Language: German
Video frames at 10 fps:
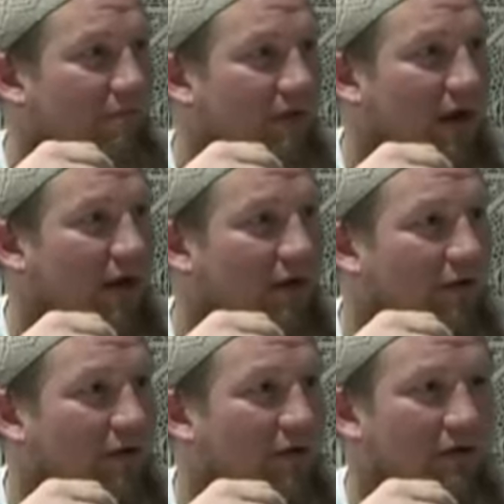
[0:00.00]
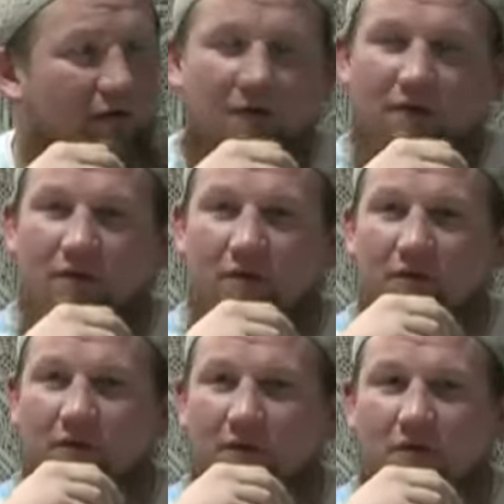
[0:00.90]
Ja.
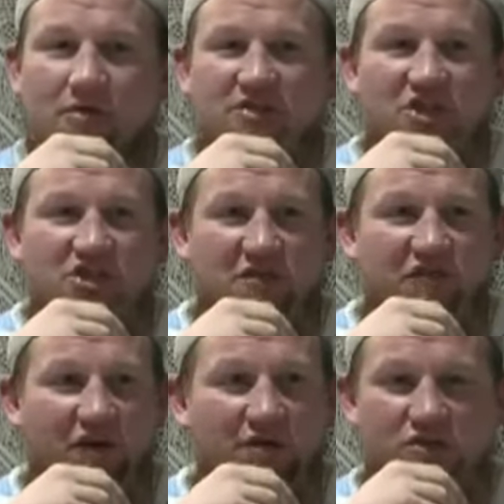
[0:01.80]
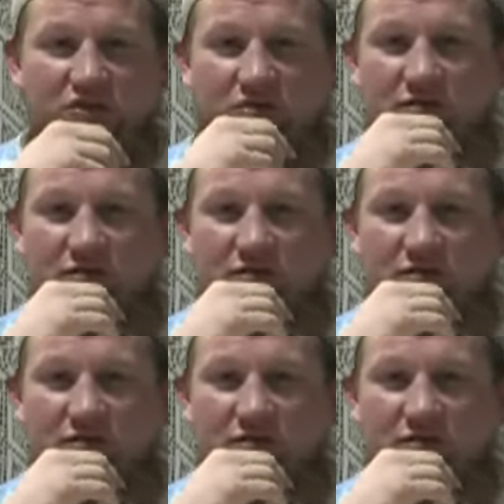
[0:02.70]
Oder sehe ich das falsch?